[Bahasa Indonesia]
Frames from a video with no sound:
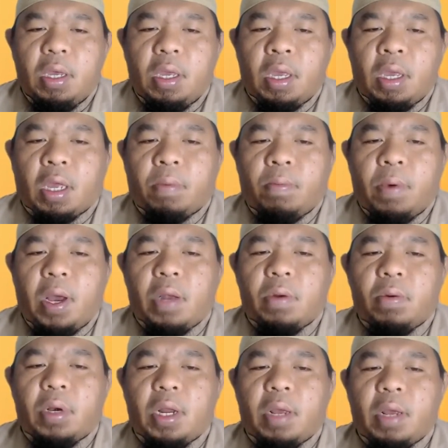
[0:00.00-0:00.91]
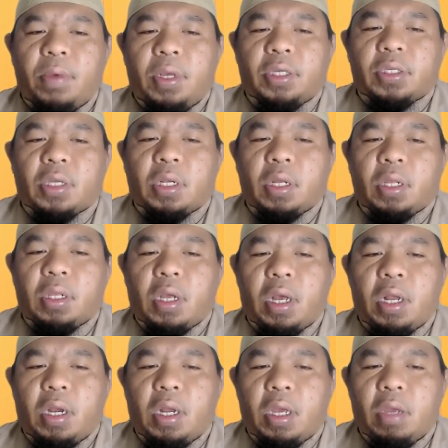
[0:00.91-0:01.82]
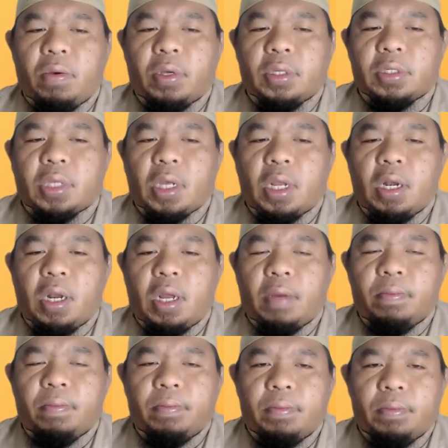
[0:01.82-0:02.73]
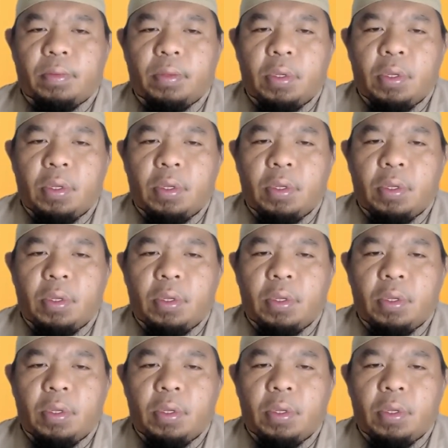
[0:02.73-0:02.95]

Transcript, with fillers: ikhbarun Nabi sallallahu alaihi wasallam